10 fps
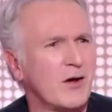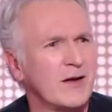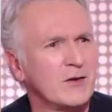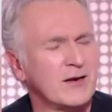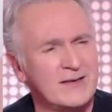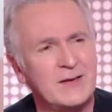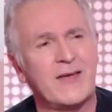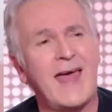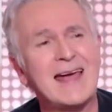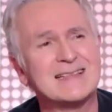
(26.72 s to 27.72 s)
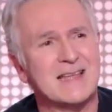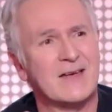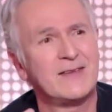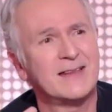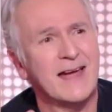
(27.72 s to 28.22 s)
radioactive ex
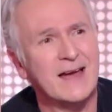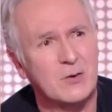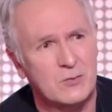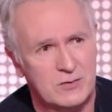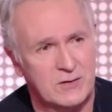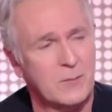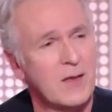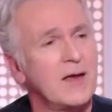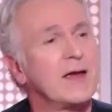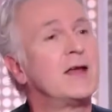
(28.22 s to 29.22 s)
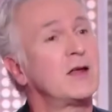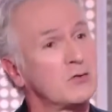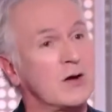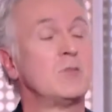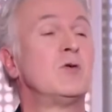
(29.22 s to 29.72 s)
à vie très longue. Et
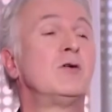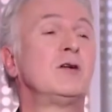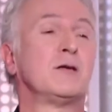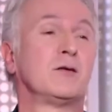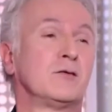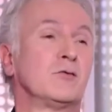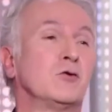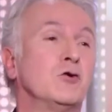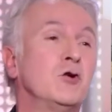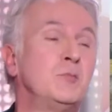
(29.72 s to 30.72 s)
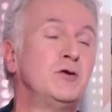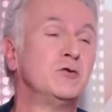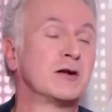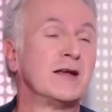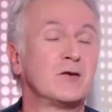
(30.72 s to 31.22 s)
naturellement, le lobby
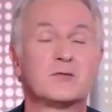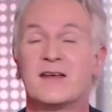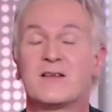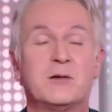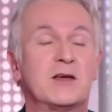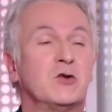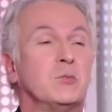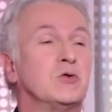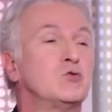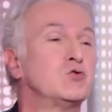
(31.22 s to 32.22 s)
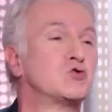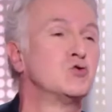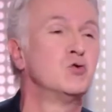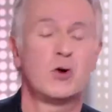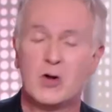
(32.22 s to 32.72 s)
nucléaire nous a expliqué depuis
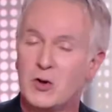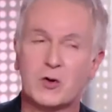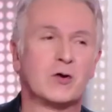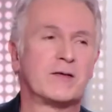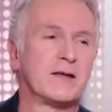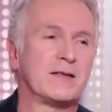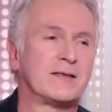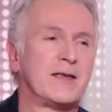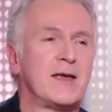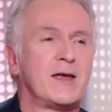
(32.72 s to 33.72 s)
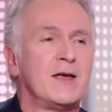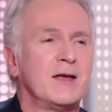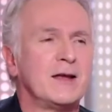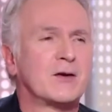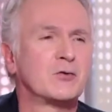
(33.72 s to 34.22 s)
toujours que c'était
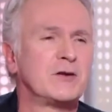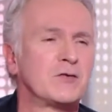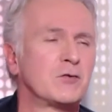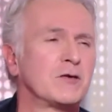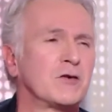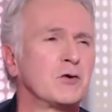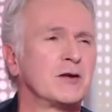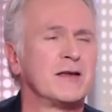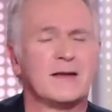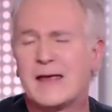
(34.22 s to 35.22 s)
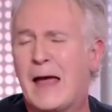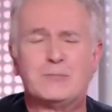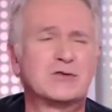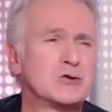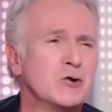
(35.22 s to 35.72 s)
les conditions de sécurité étaient
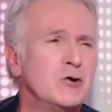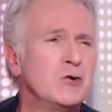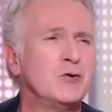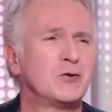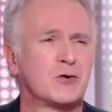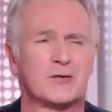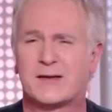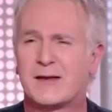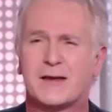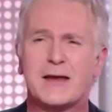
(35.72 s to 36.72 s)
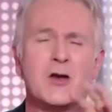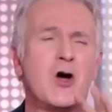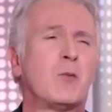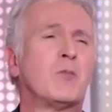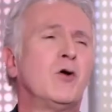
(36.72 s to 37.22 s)
absolues, que c'était des
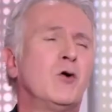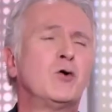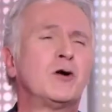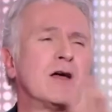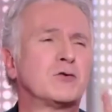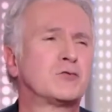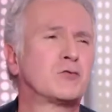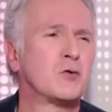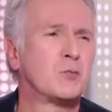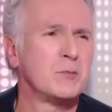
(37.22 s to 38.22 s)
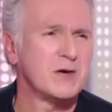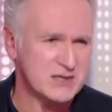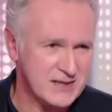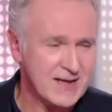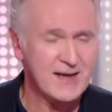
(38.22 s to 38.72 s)
normes au-delà de tout ce qu'on peut
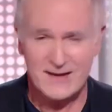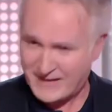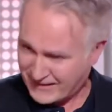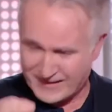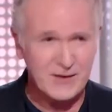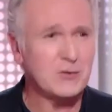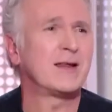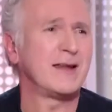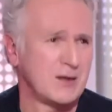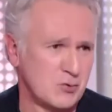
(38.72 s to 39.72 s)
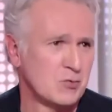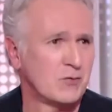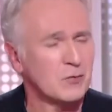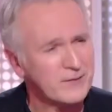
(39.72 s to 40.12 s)
imaginer. Résultat des courses, on